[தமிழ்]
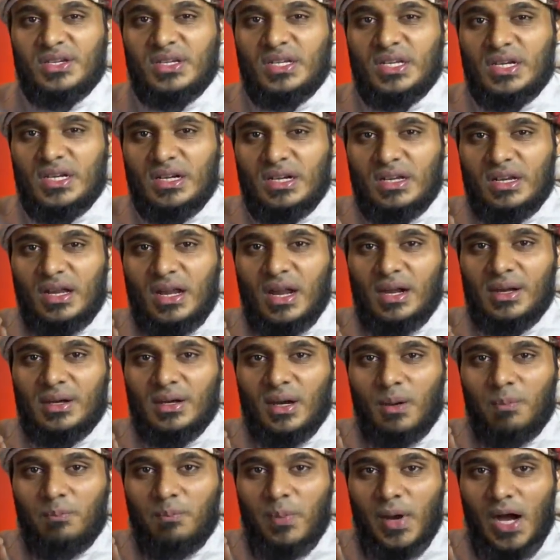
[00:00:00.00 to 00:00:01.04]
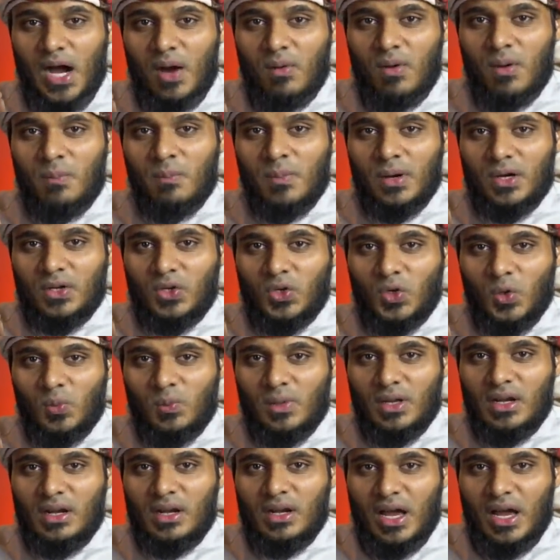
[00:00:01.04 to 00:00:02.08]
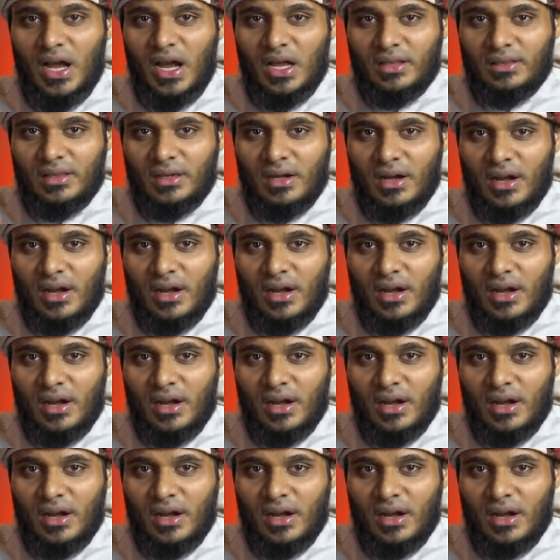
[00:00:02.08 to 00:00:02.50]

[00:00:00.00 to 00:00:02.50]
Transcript: ஷிர்கென்ற பாவம் மட்டும் இல்லாத